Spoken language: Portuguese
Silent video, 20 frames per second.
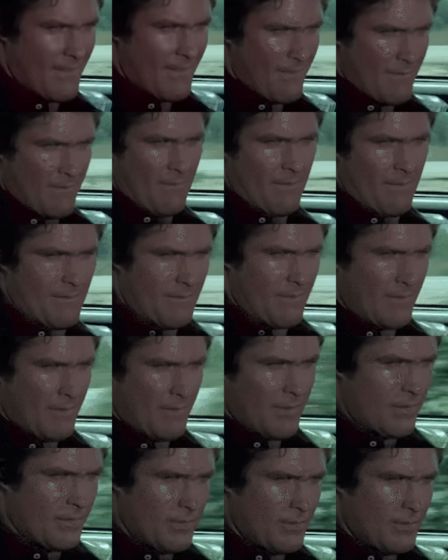instalado
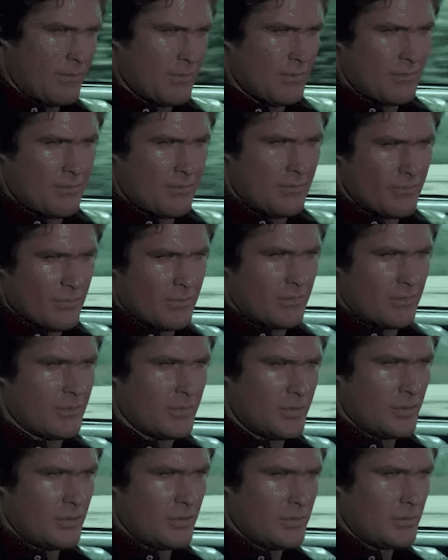e vira e mexe o
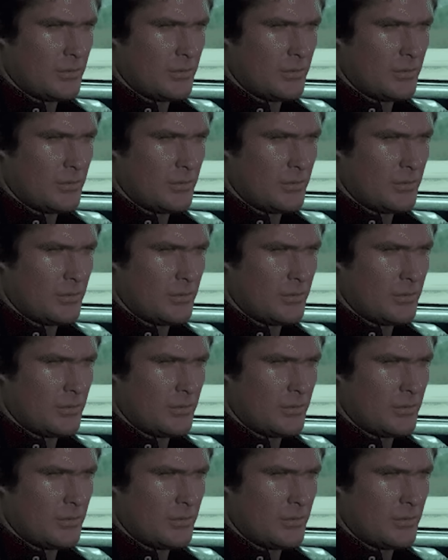Michael